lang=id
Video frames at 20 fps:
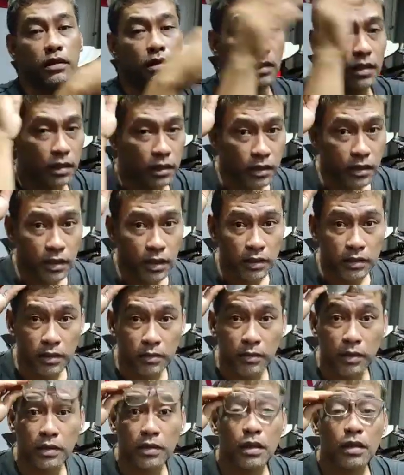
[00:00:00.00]
Kadang-kadang
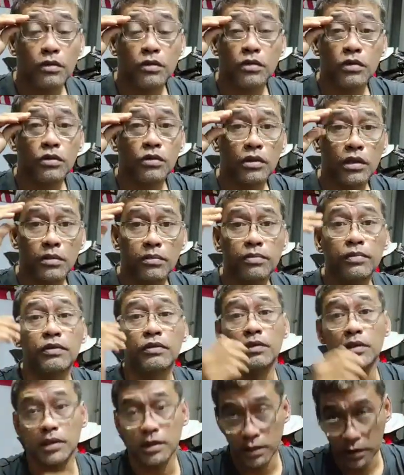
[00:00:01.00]
kacamataku itu kan
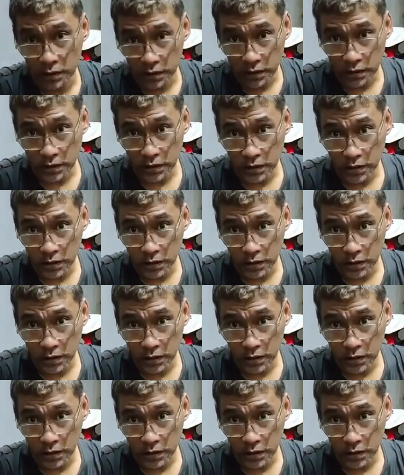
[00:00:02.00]
buras.